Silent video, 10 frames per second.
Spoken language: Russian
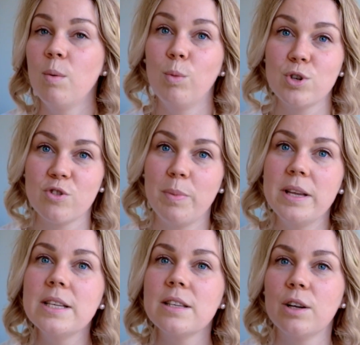больше в
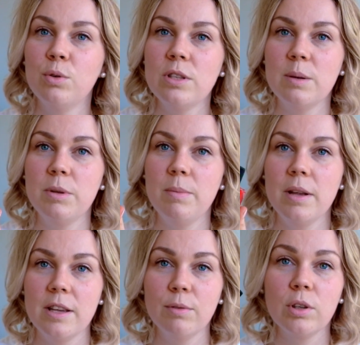поездках, но тем не
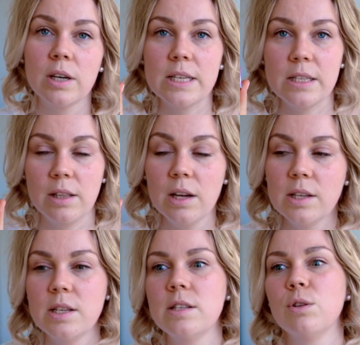менее. И вот красный лак,
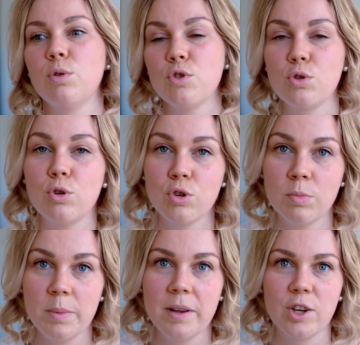естественно, тоже должен
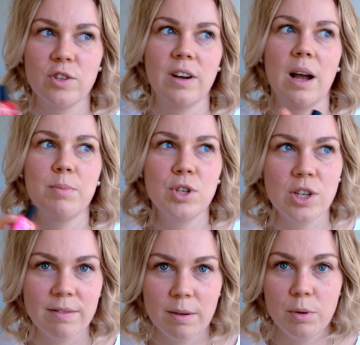быть, мне кажется,
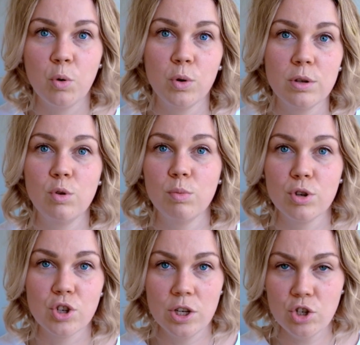вообще в обиходе любой
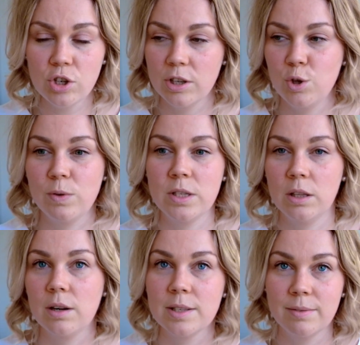женщины. Если у вас нет
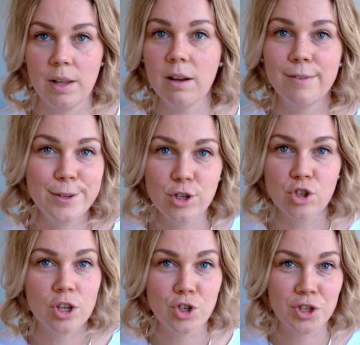красного лака, вы не
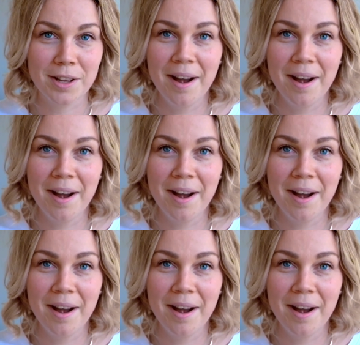женщина.